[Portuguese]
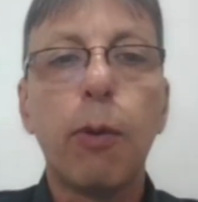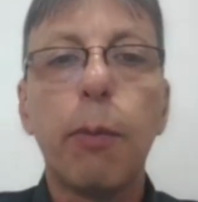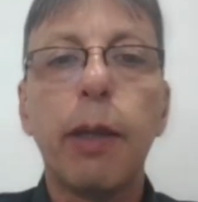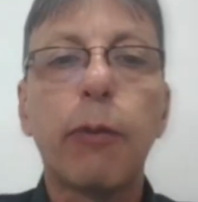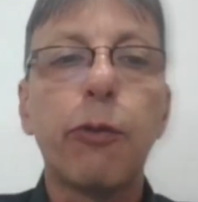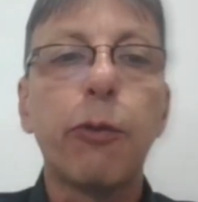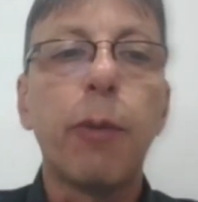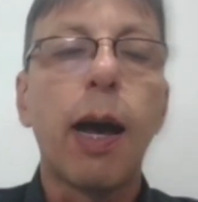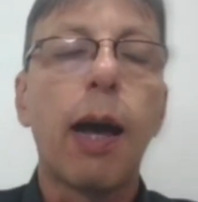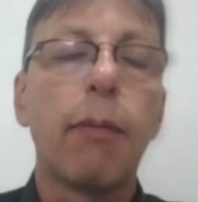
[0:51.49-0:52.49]
No momento
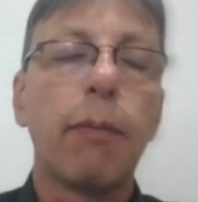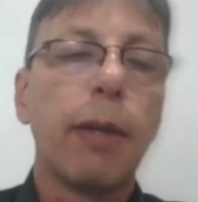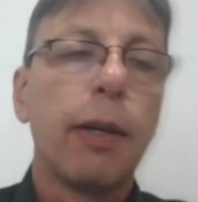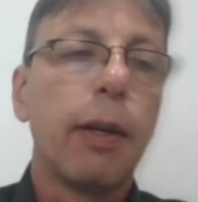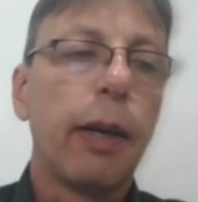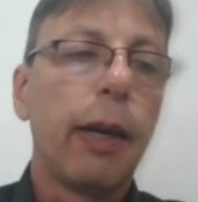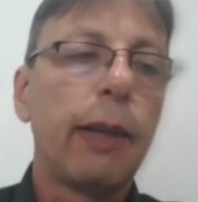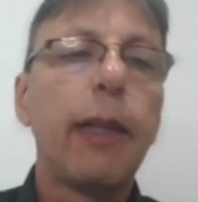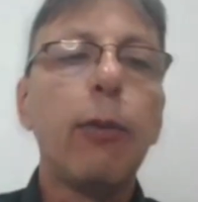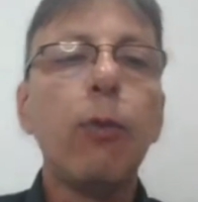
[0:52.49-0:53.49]
de uma
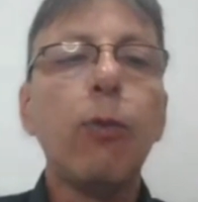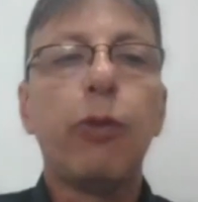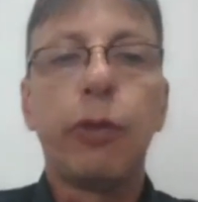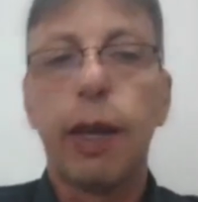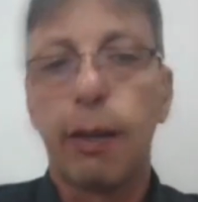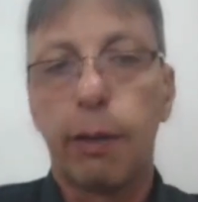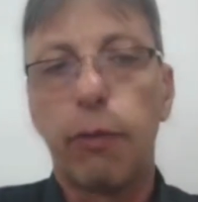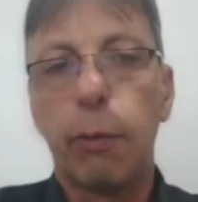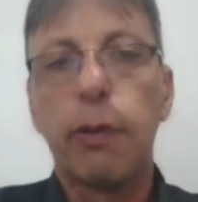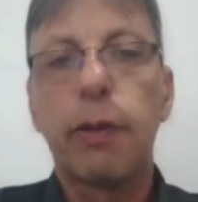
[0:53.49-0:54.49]
é, denúncia,
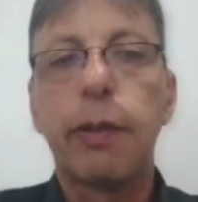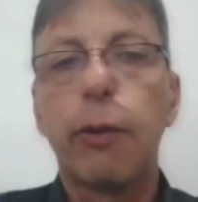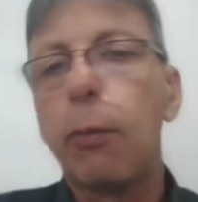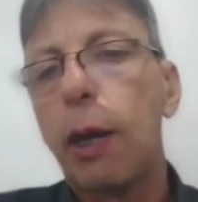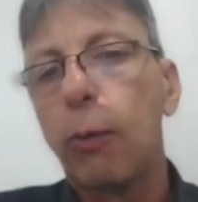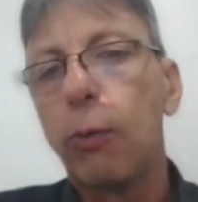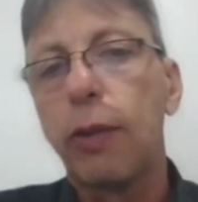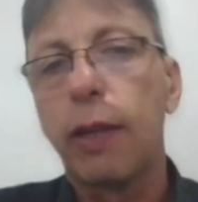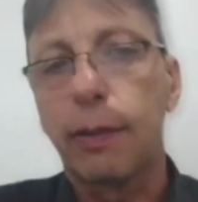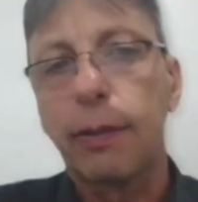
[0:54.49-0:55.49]
vamos assim dizer, uma
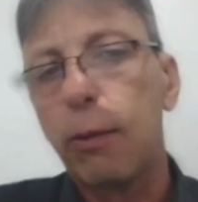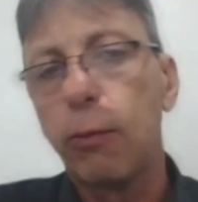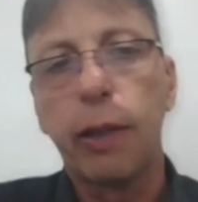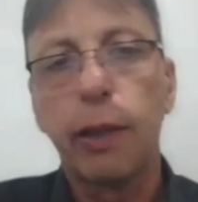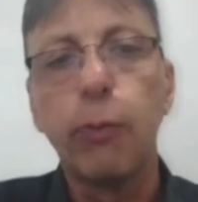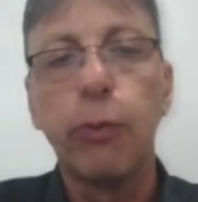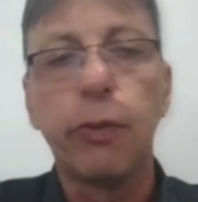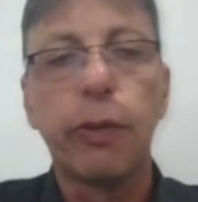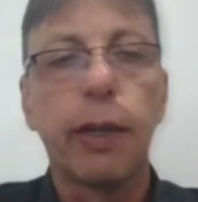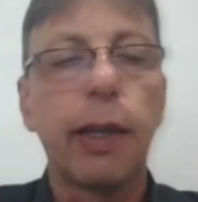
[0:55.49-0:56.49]
acusação,
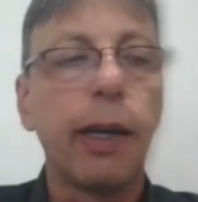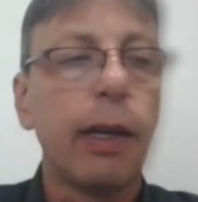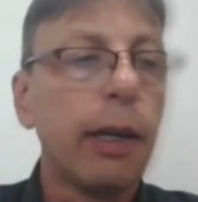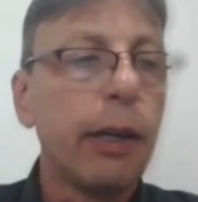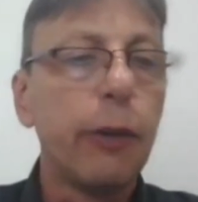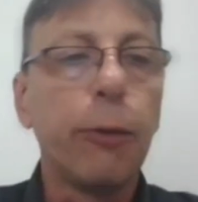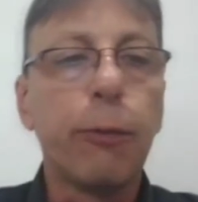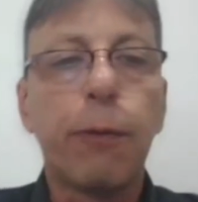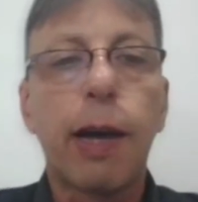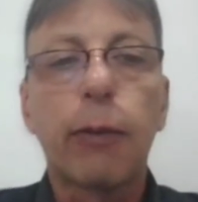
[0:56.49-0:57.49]
denúncia né,
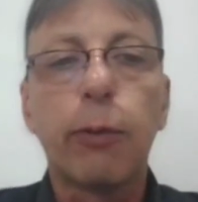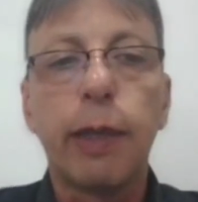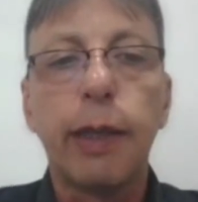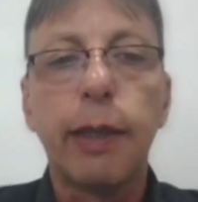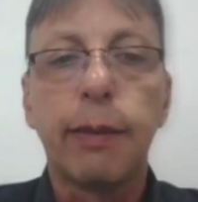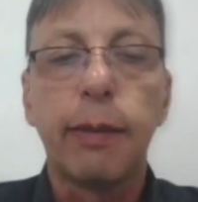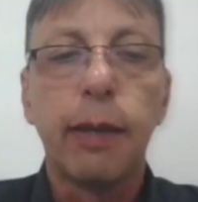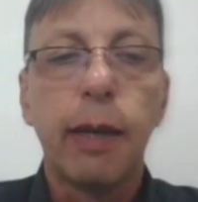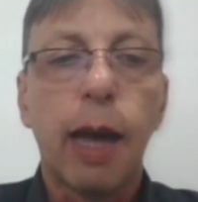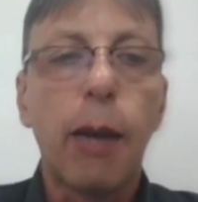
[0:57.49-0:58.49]
de um fato
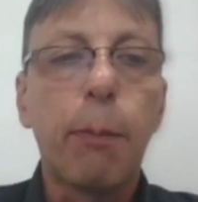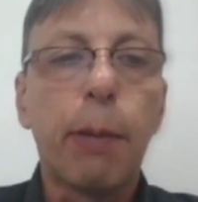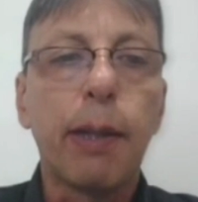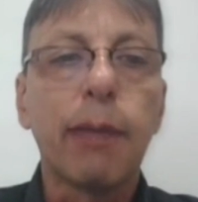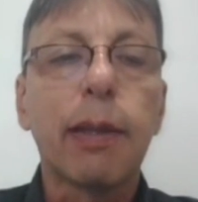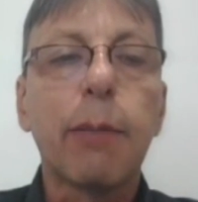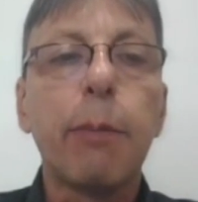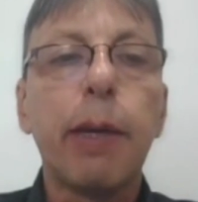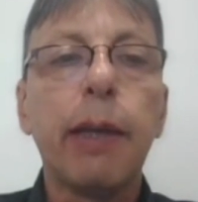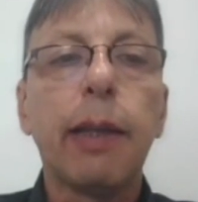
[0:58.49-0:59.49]
desse, a empresa
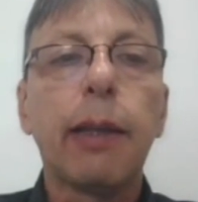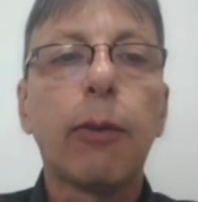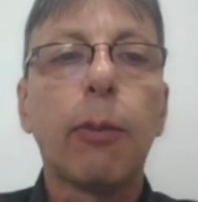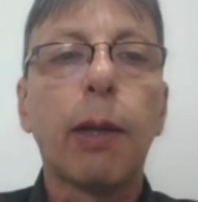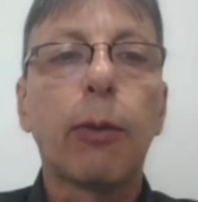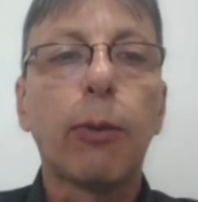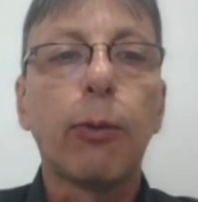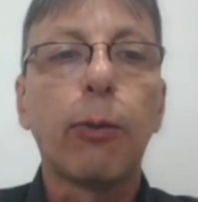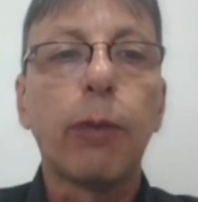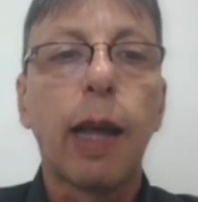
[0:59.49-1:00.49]
também tem que tomar
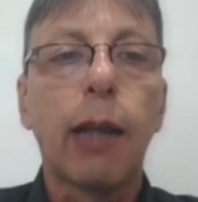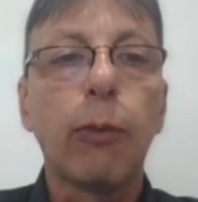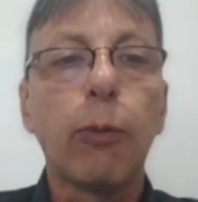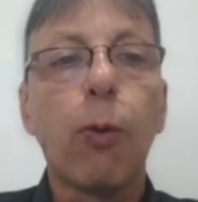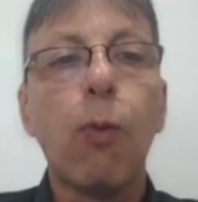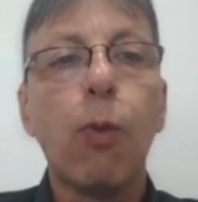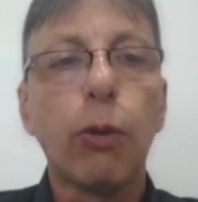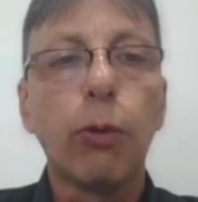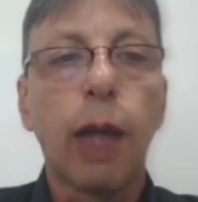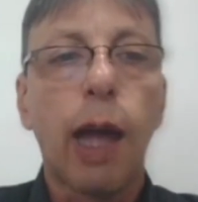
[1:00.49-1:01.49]
todo cuidado com
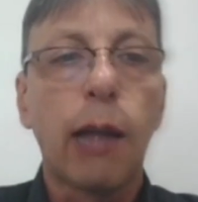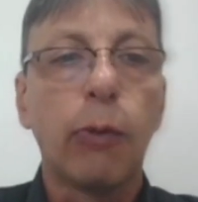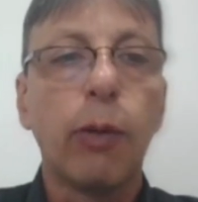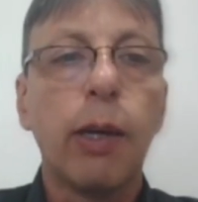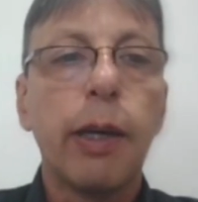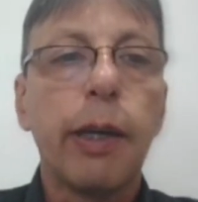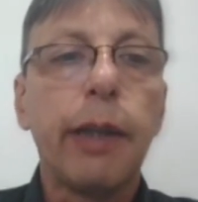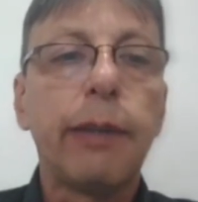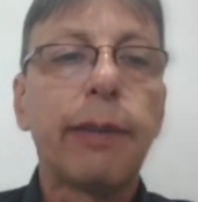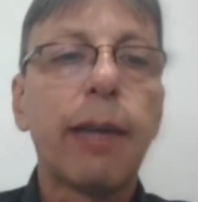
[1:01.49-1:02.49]
o outro lado
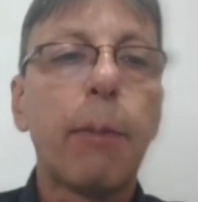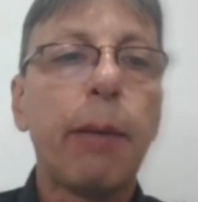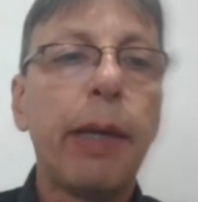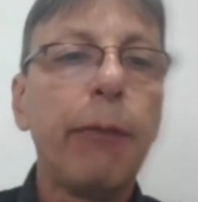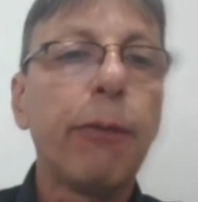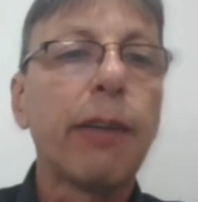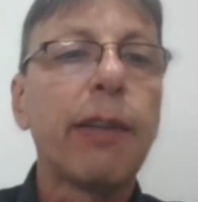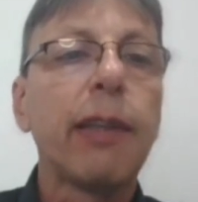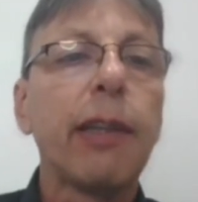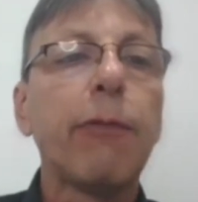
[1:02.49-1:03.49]
e saber
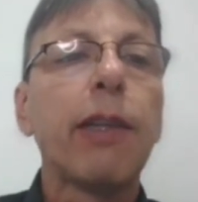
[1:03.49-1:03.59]
fazer